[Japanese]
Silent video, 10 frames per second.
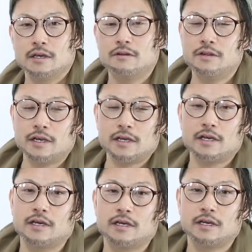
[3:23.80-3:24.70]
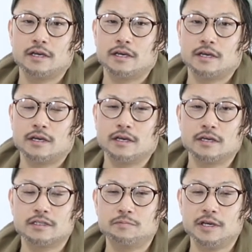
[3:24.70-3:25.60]
より、
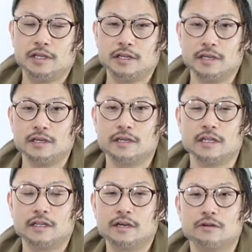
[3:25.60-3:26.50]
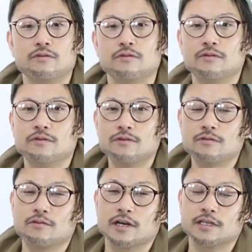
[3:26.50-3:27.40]
えー、スピーディーにやっていける方法を
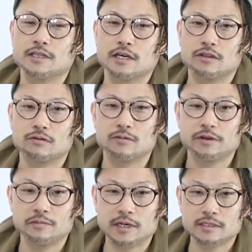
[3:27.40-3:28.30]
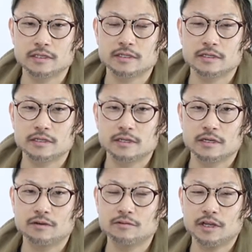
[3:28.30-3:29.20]
公開したいと思います。
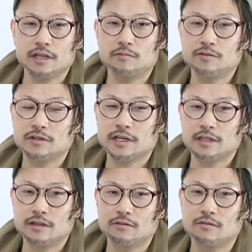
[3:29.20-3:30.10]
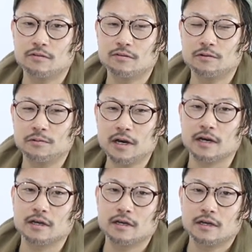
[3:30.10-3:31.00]
基本的に僕がやってる方法
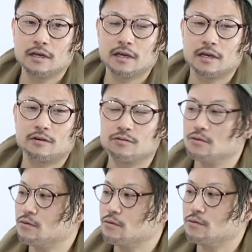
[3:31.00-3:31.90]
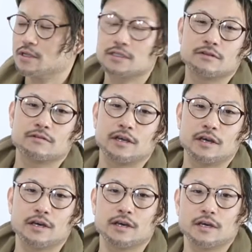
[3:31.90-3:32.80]
は、えー、この方法ですの
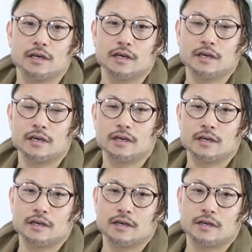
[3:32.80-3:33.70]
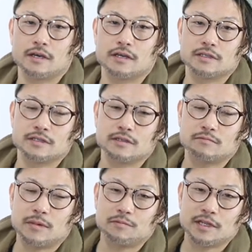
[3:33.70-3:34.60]
で、えー
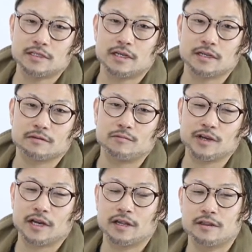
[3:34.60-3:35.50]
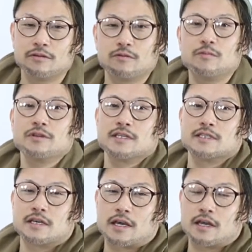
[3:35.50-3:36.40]
まあ皆さんもやられてると思うんで
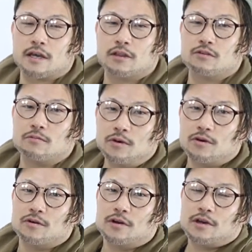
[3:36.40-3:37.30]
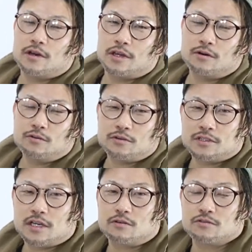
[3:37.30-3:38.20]
すけれども、基本とし
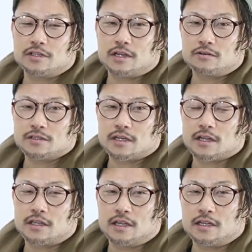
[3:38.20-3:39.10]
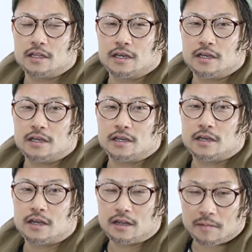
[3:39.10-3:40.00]
てはこちらを使っていただ
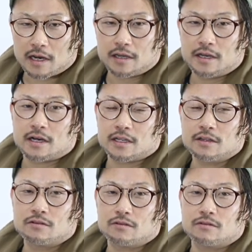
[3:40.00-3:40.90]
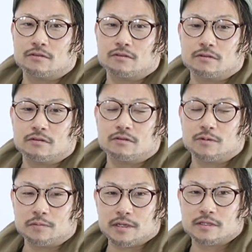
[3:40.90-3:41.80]
ければいいかなと思いま